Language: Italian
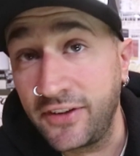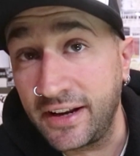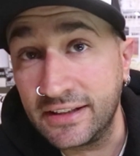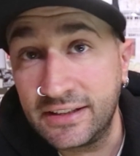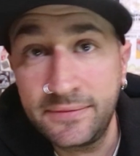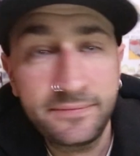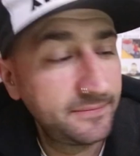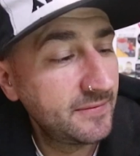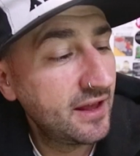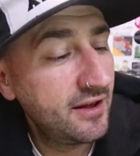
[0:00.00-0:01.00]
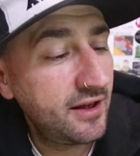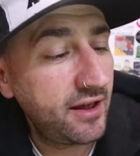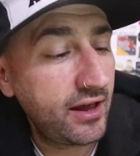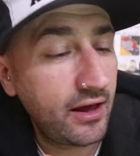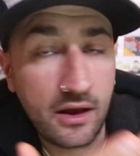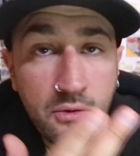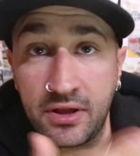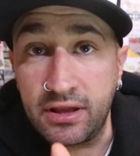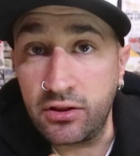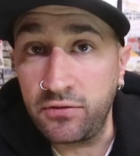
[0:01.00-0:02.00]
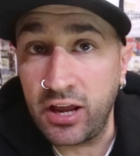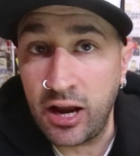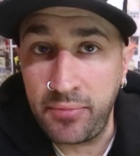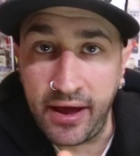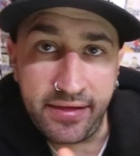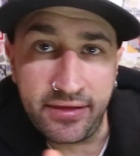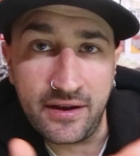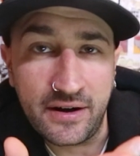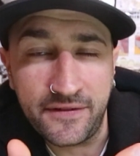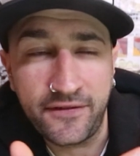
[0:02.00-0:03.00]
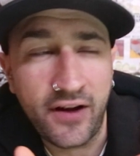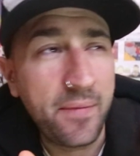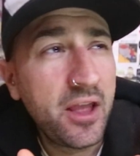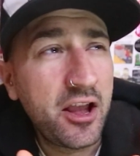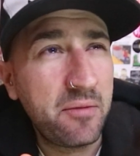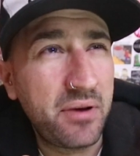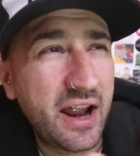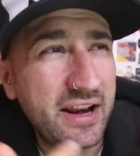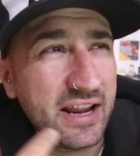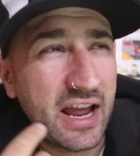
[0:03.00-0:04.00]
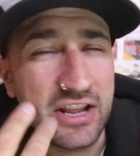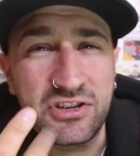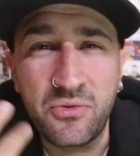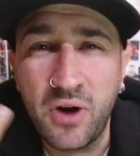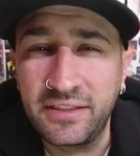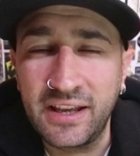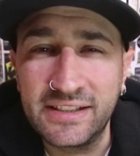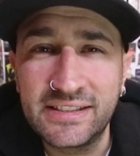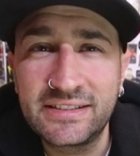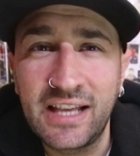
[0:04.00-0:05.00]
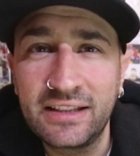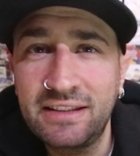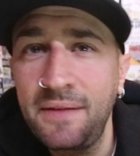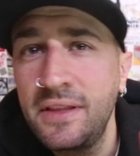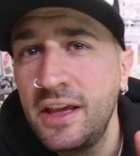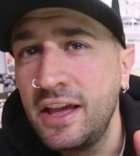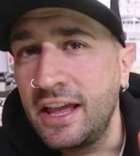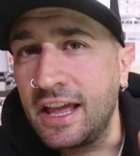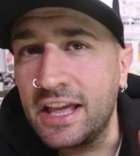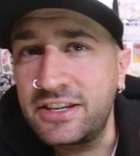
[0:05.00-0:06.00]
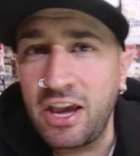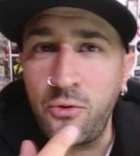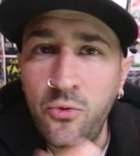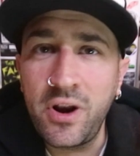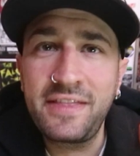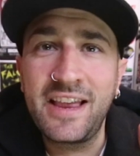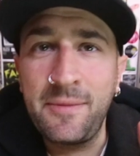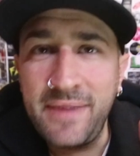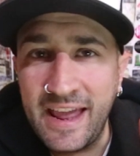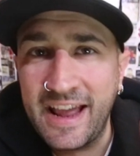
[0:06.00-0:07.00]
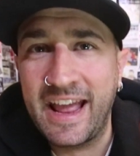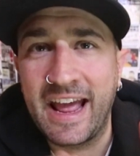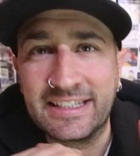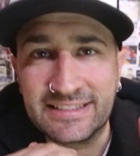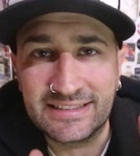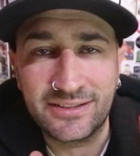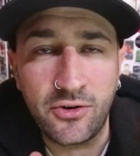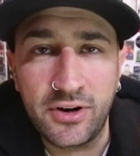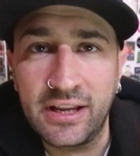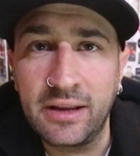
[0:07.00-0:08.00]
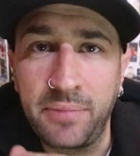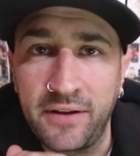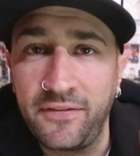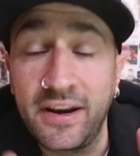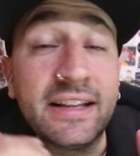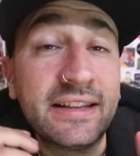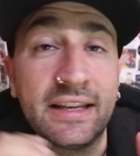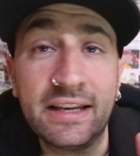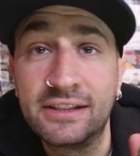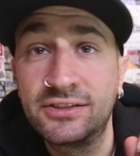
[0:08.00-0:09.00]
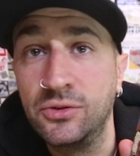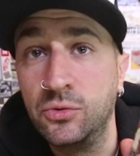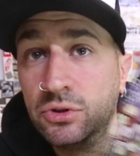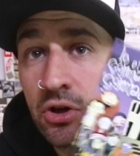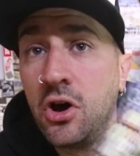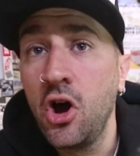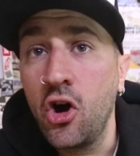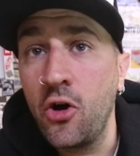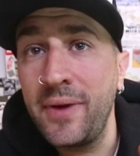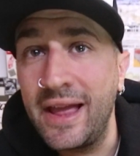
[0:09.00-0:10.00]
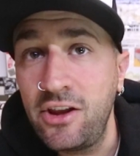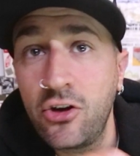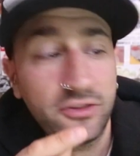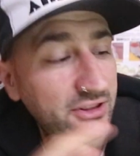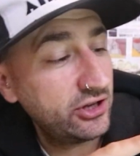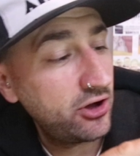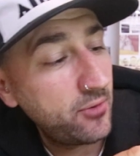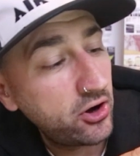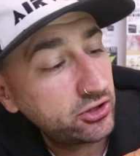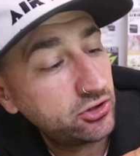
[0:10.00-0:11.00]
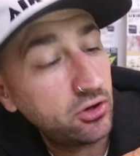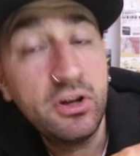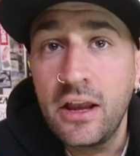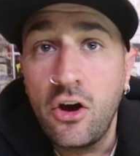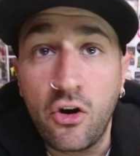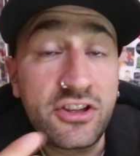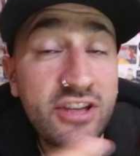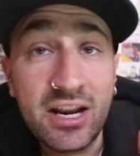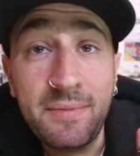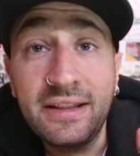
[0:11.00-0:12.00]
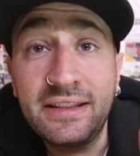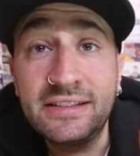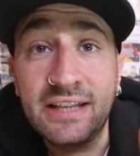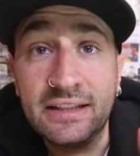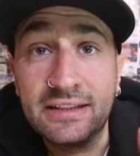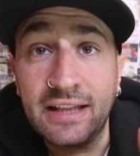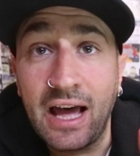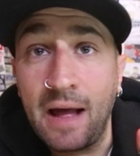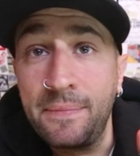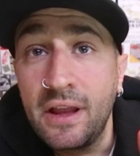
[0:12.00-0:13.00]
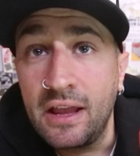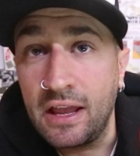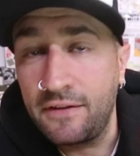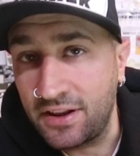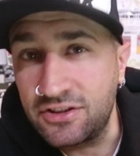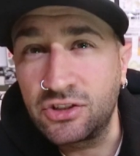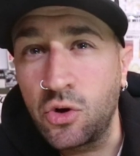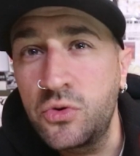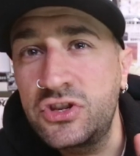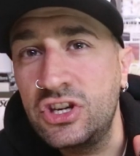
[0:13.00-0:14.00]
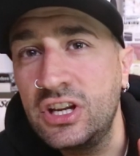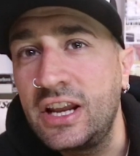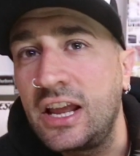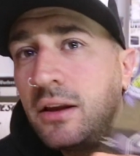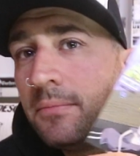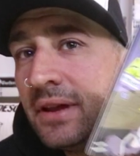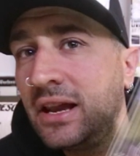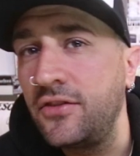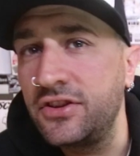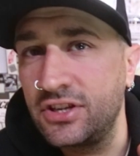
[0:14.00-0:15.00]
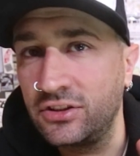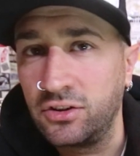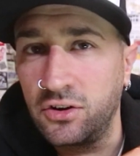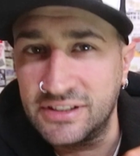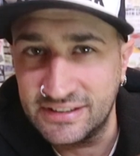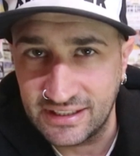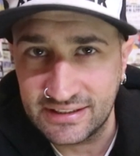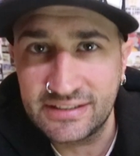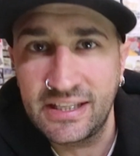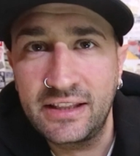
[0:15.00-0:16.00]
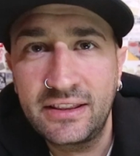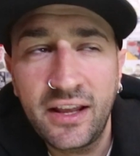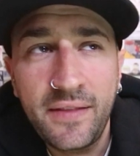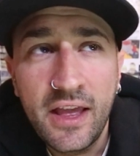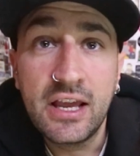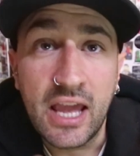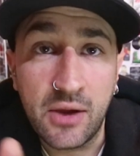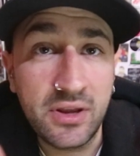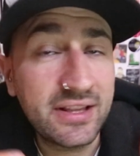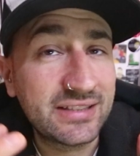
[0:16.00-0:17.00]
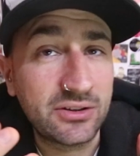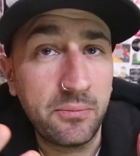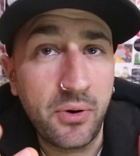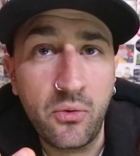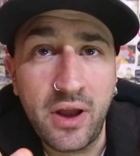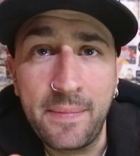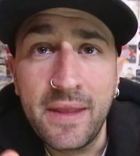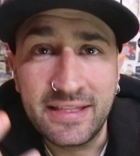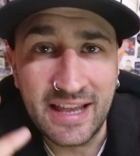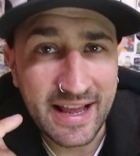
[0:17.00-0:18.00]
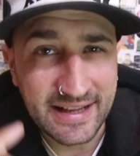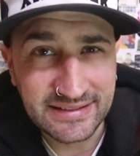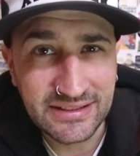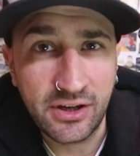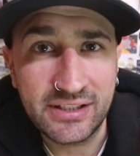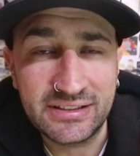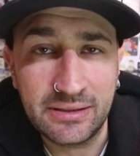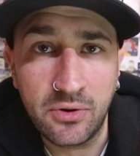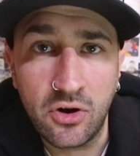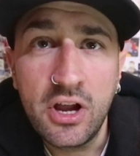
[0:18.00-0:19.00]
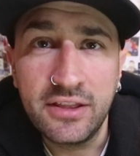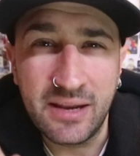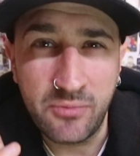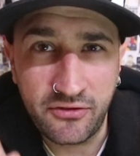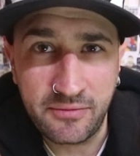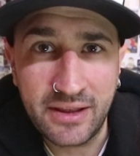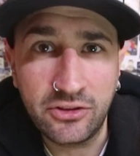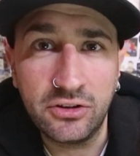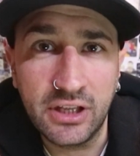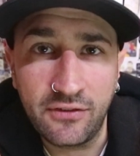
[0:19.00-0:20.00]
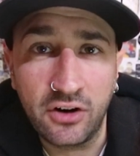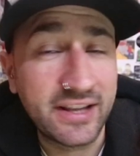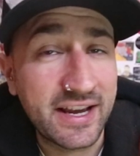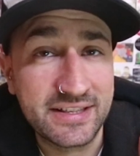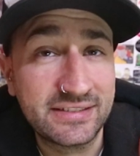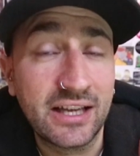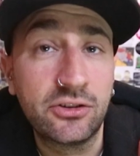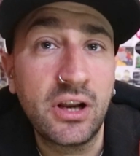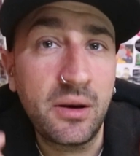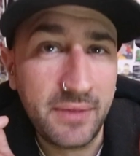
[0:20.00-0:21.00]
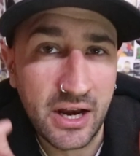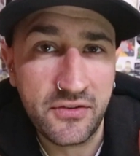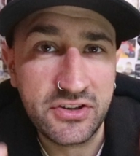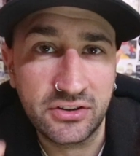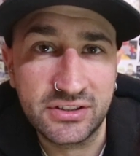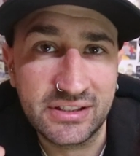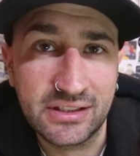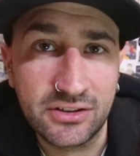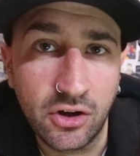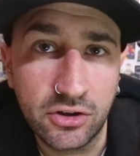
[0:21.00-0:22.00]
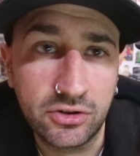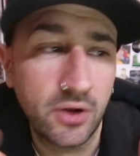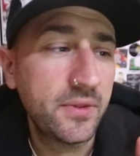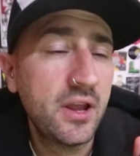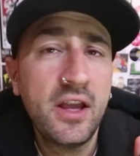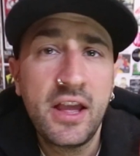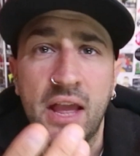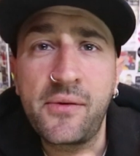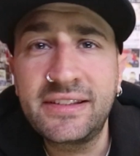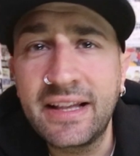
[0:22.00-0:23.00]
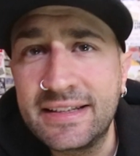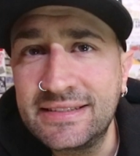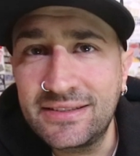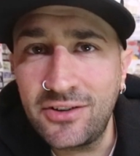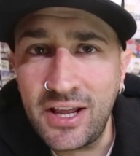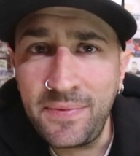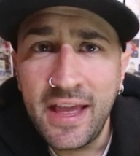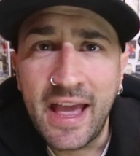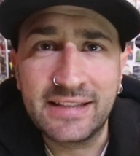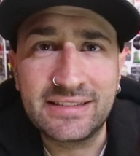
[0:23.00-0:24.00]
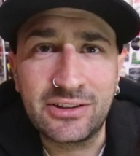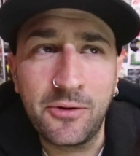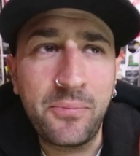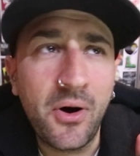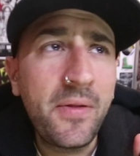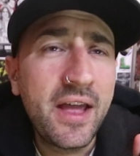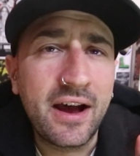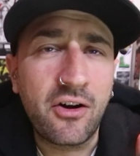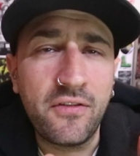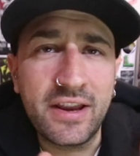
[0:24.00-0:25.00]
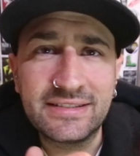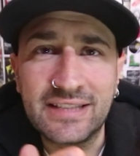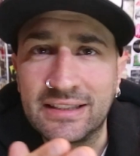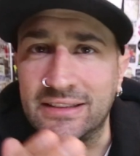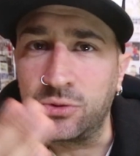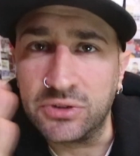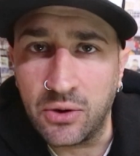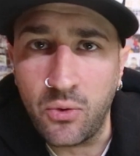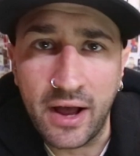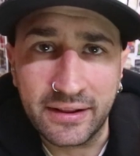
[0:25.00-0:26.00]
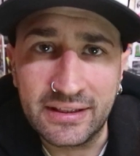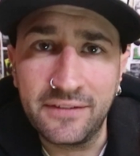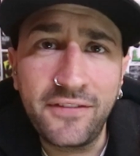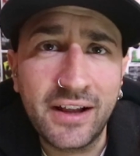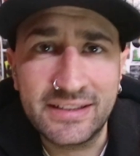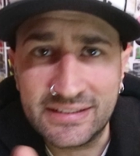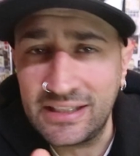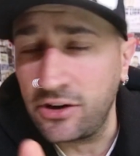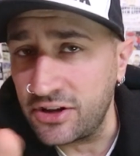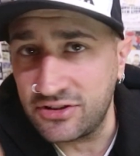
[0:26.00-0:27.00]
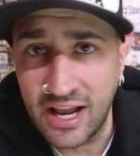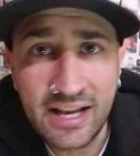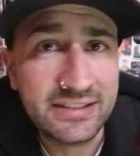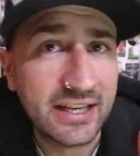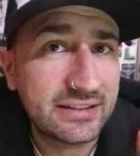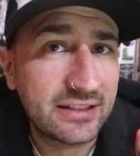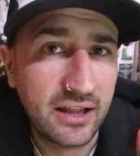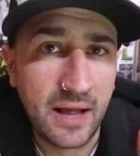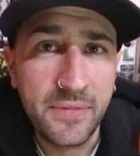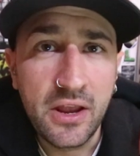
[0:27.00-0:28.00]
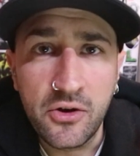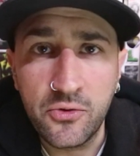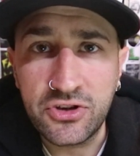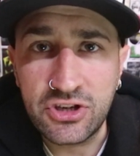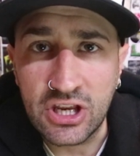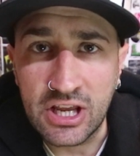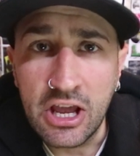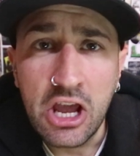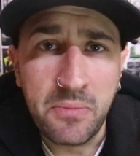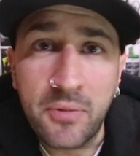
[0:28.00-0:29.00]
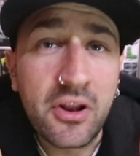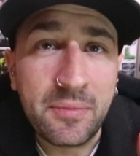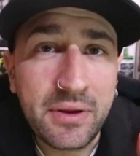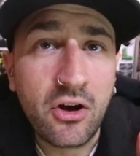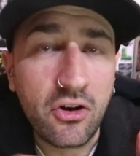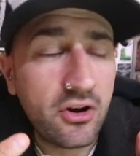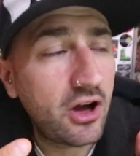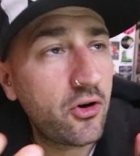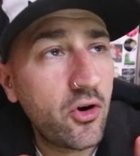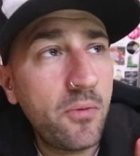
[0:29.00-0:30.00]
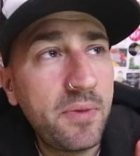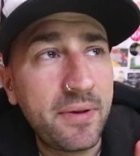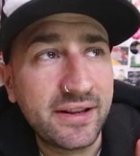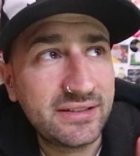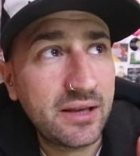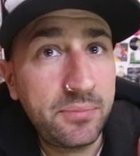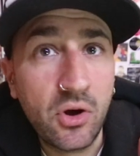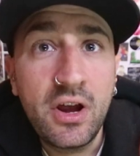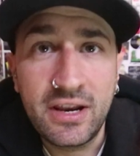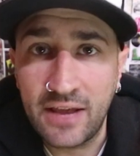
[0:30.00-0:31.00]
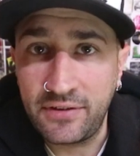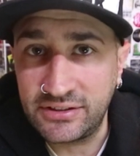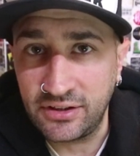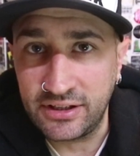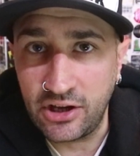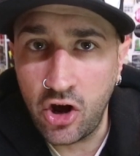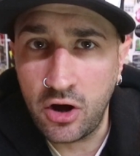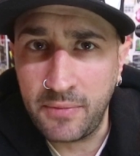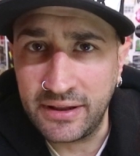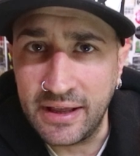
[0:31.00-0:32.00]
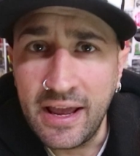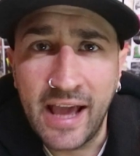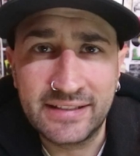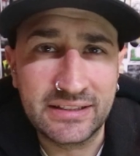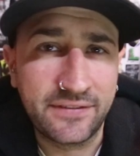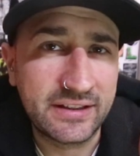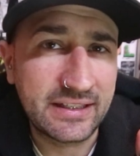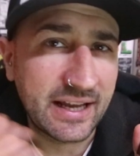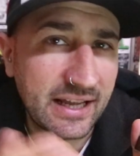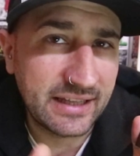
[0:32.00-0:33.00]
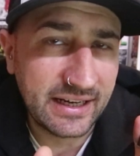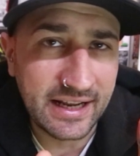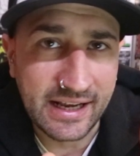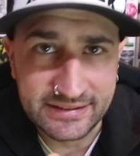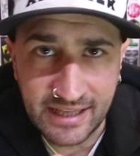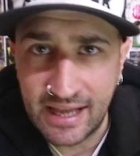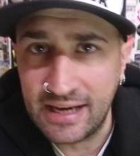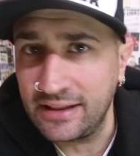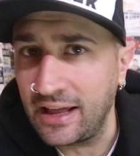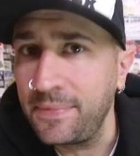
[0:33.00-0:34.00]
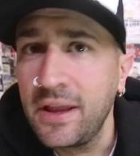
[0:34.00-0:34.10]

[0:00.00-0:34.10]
feriti eh, quindi dove la band rifà brani anni 50, anni 60, e c'è una delle mie canzoni preferite in assoluto, o meglio Dio è morto, originariamente scritta da eh, Francesco Guccini nel 1967 e quindi è stata un po' una delle canzoni simbolo del movimento di rivolta che c'è stato nel 1968 e questa canzone è stata un po' coverizzata da tutti quanti, infatti sì l'originale è scritta da Guccini, però da piccolo io la conobbi per esempio nella versione versione dei Nomadi, è stata fatta da Caterina Casellida,